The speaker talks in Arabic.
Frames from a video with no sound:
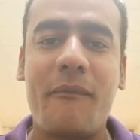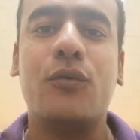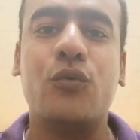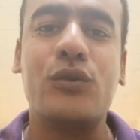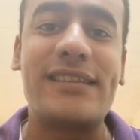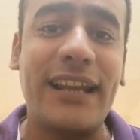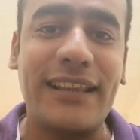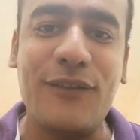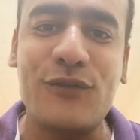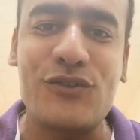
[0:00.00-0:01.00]

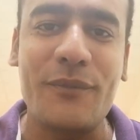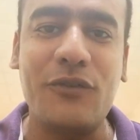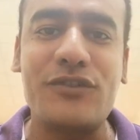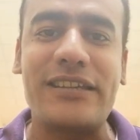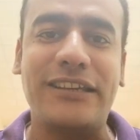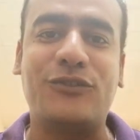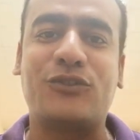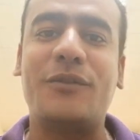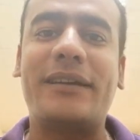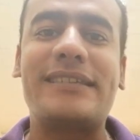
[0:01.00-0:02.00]
وسنة 1990
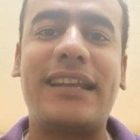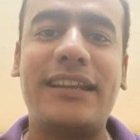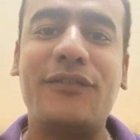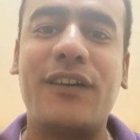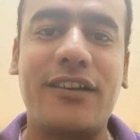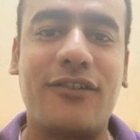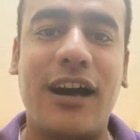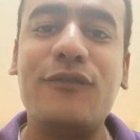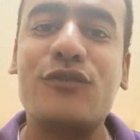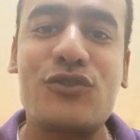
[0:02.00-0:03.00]
تعتبر السنة دي
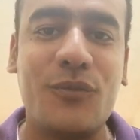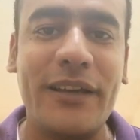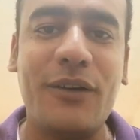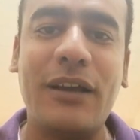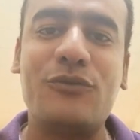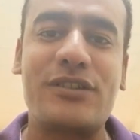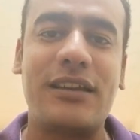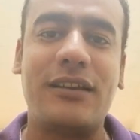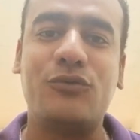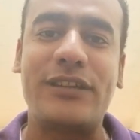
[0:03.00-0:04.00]
فارقة
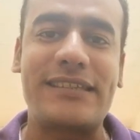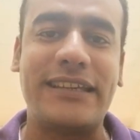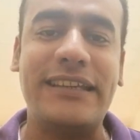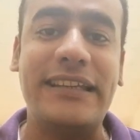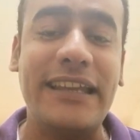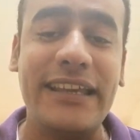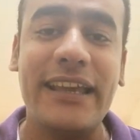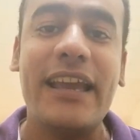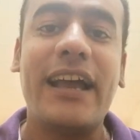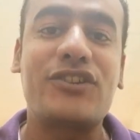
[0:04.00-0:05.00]
1991
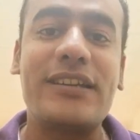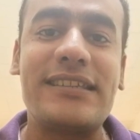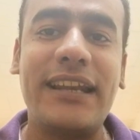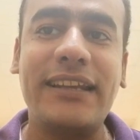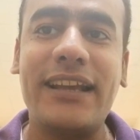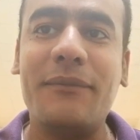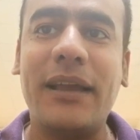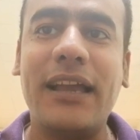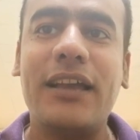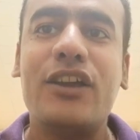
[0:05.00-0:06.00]
ليه؟ عشان السنة دي يا
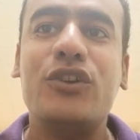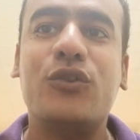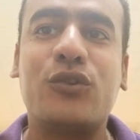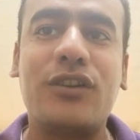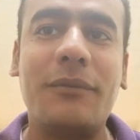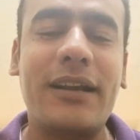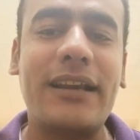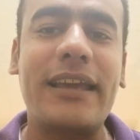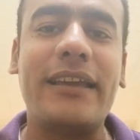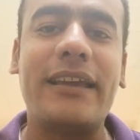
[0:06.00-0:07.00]
جماعة
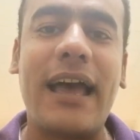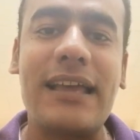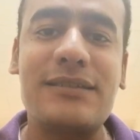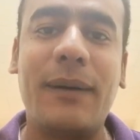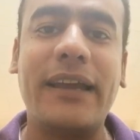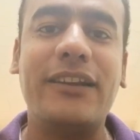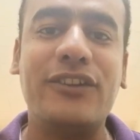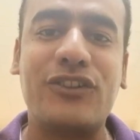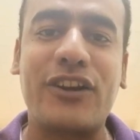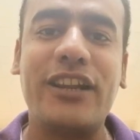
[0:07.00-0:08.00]
يعتبر آه، أصبح
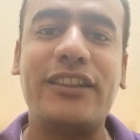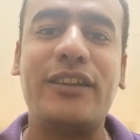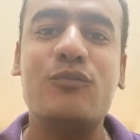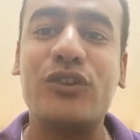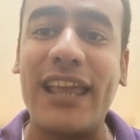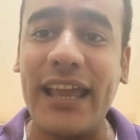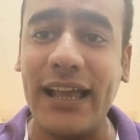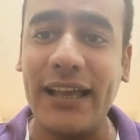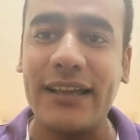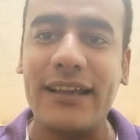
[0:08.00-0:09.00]
الإنترنت
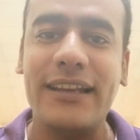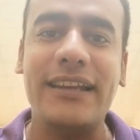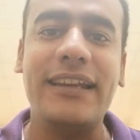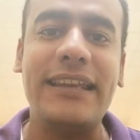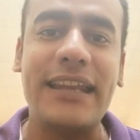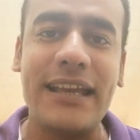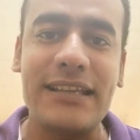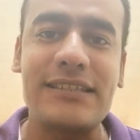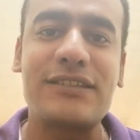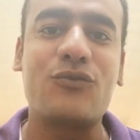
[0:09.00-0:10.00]
متاح
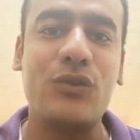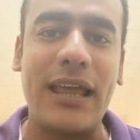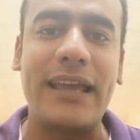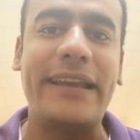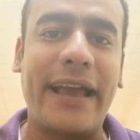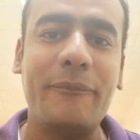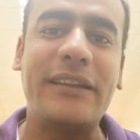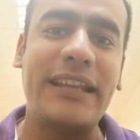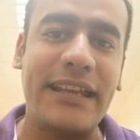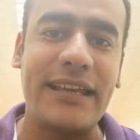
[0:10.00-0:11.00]
للناس كلها
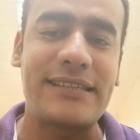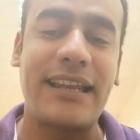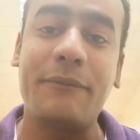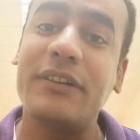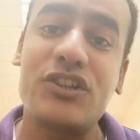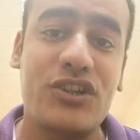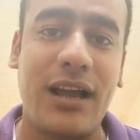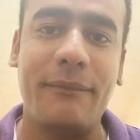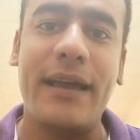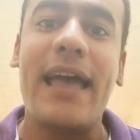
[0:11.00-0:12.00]
لعامة الناس لعامة
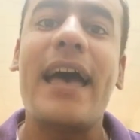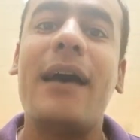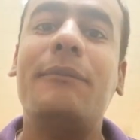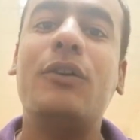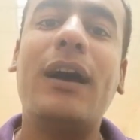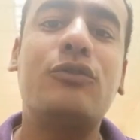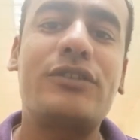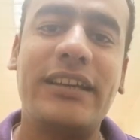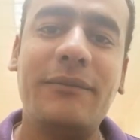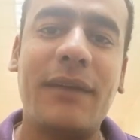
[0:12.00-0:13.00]
الشعب قبل
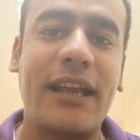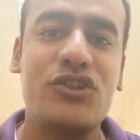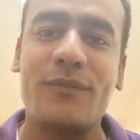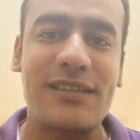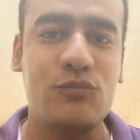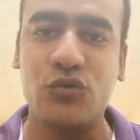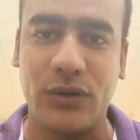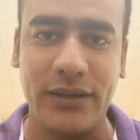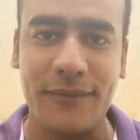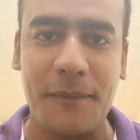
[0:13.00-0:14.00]
91 ما كانش مسموح